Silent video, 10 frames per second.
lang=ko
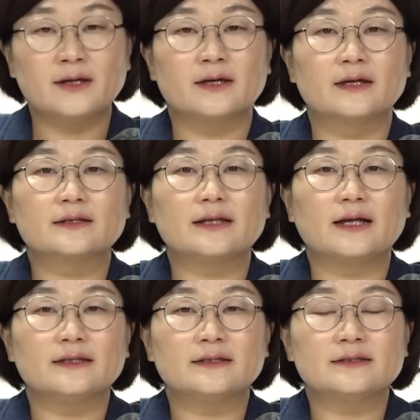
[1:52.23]

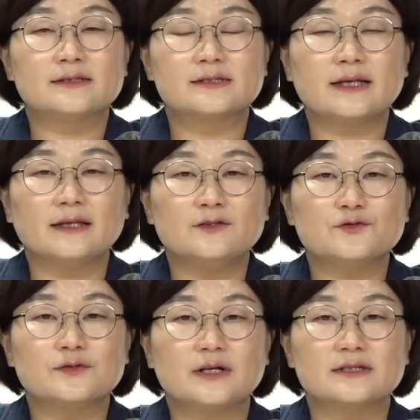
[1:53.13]
일단
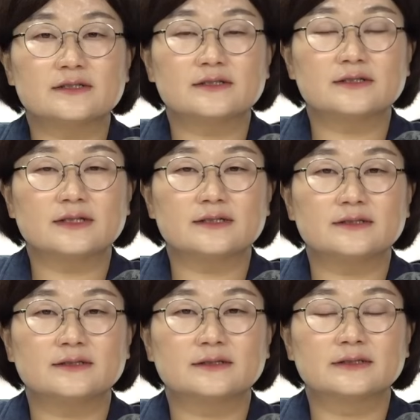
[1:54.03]
지난주까지는
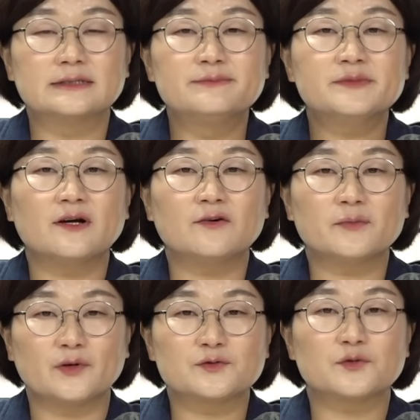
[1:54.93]
사실 그 음성
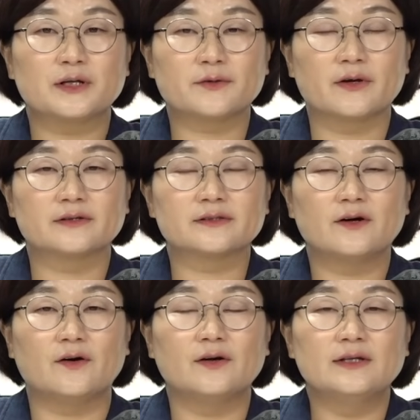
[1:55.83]
변조가
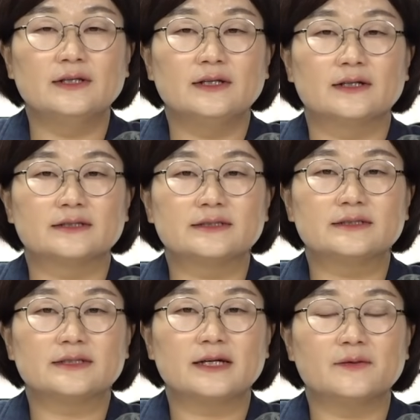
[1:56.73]
되어서 어,
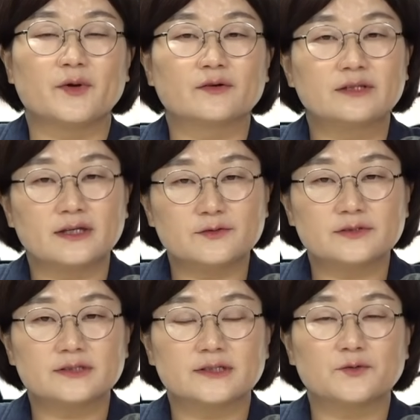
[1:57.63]
실제 명태균
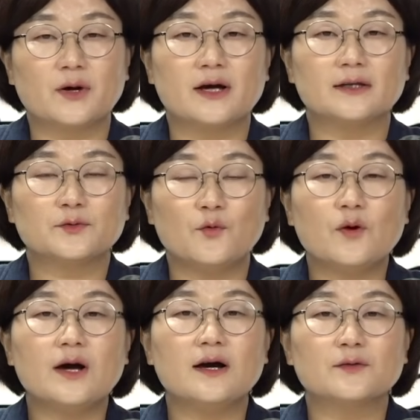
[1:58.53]
씨와
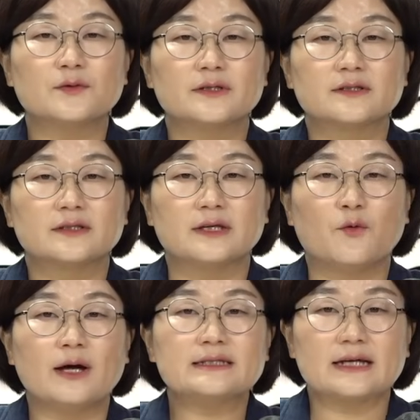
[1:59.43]
통화하고 있는 이
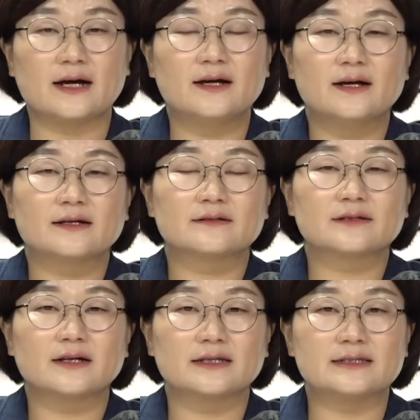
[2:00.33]
화자
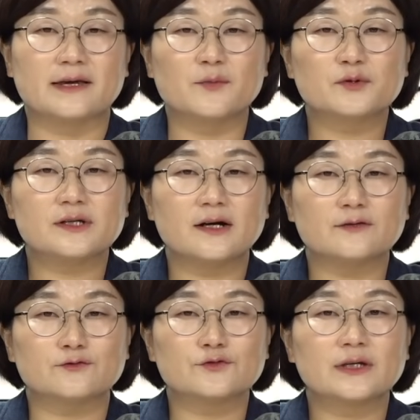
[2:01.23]
그러니까 이 제보자가
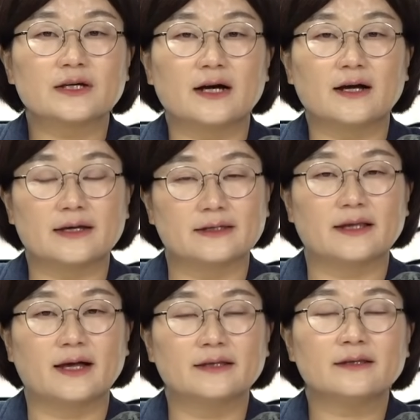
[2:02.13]
누구인가에
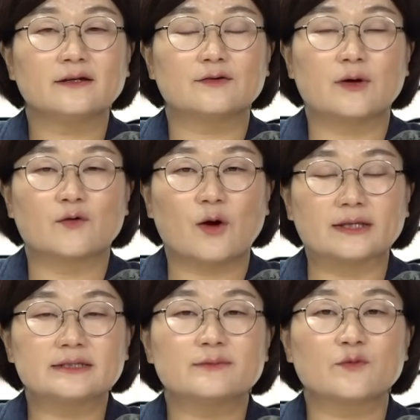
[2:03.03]
대한
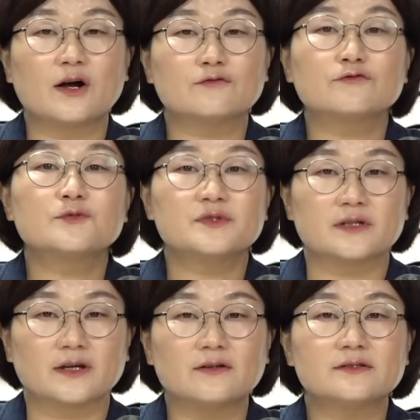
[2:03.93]
관심과
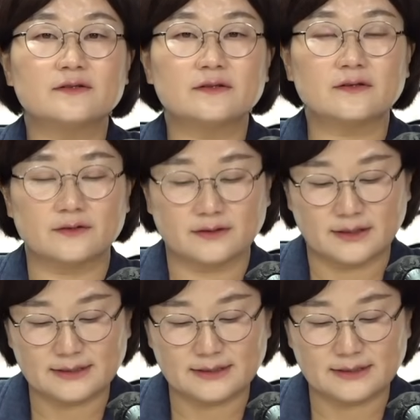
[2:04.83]
궁금증이 컸었던 게